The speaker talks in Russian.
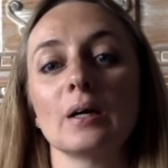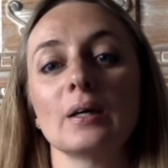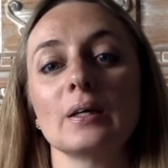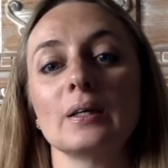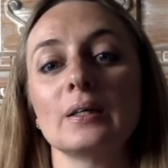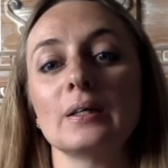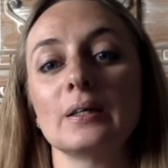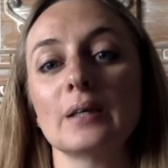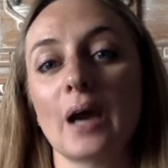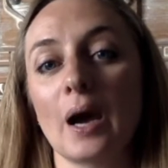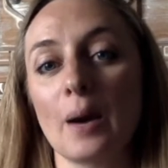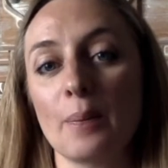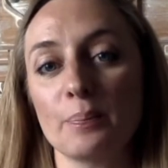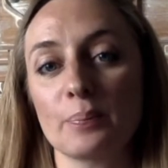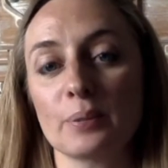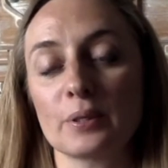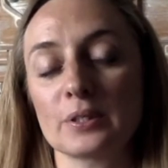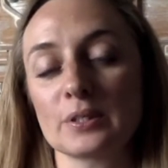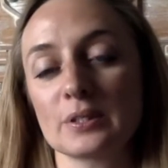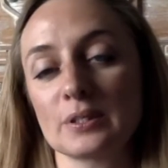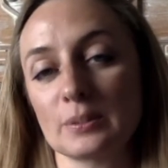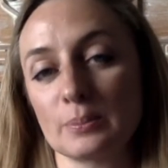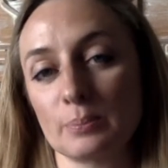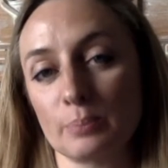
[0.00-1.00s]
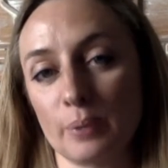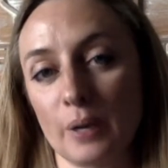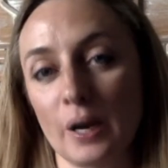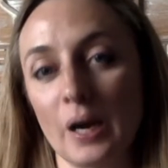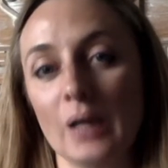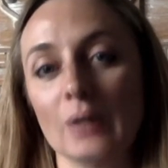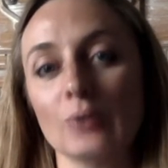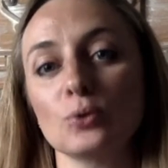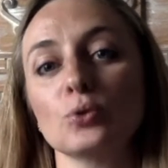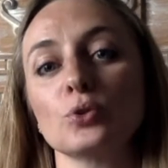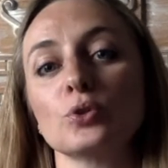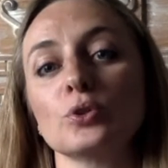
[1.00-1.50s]
Я
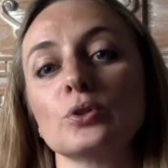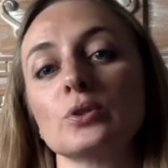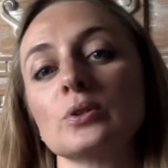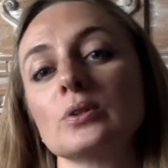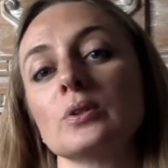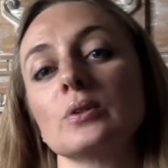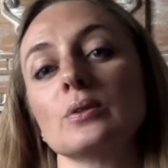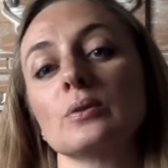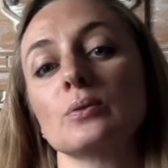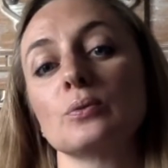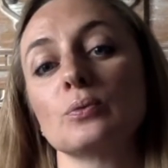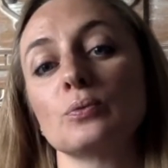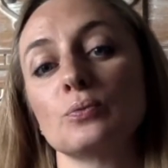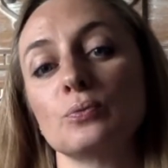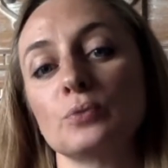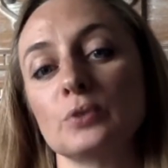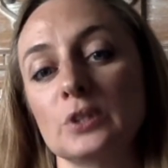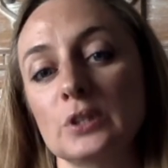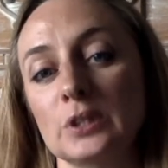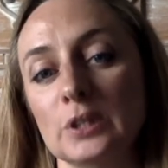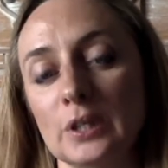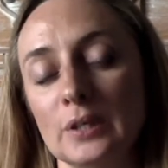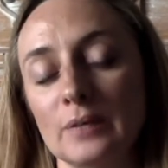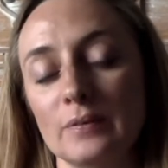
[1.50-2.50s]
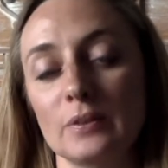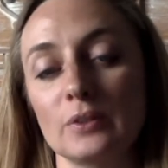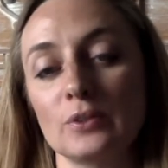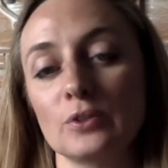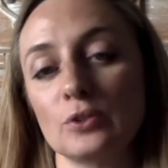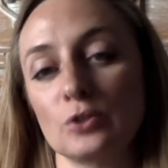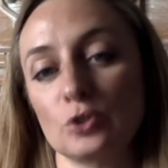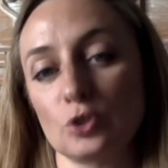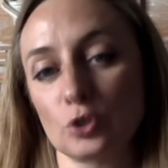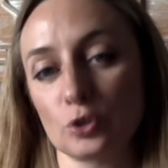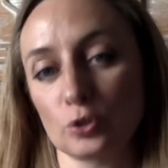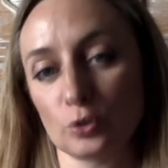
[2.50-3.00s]
просыпаюсь в 9
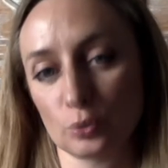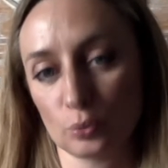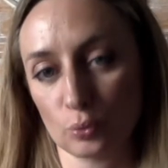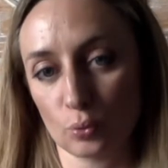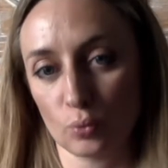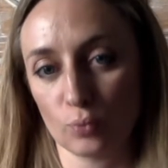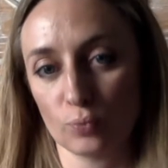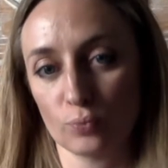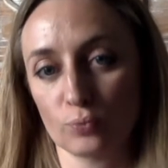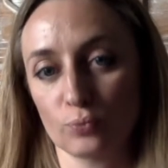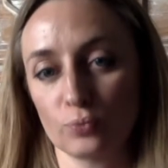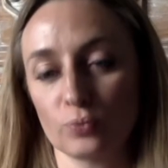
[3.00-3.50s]
часов.